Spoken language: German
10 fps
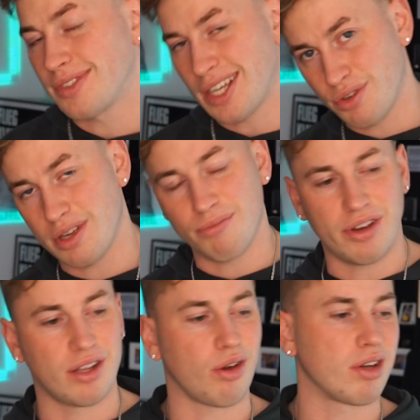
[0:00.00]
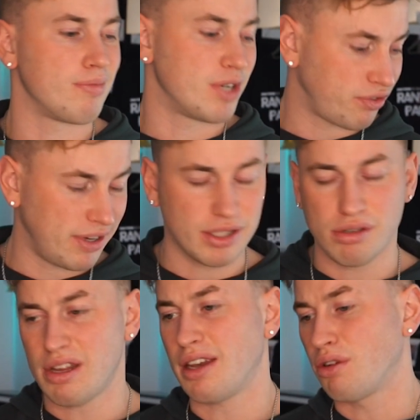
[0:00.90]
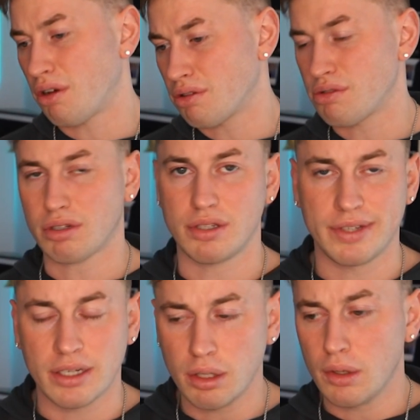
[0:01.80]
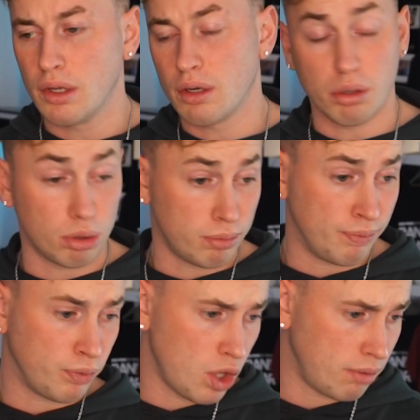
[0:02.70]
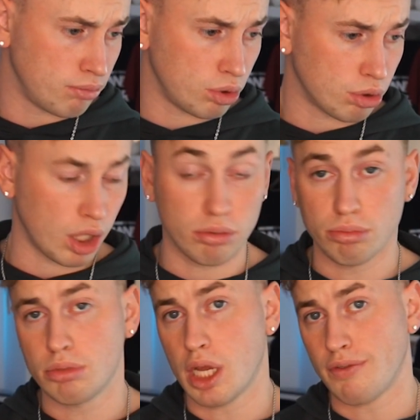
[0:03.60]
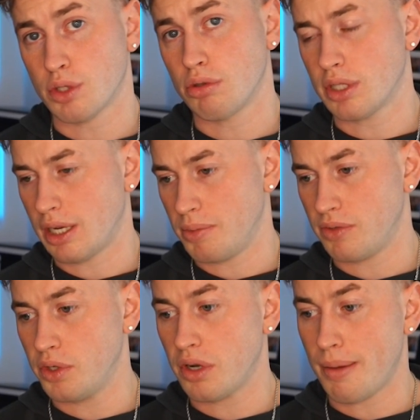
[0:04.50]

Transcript: Dafür empfehle ich euch immer flink zu sein, die Glocke zu aktivieren. Ähm, ja, und dann mit etwas Glück seid ihr im nächsten Video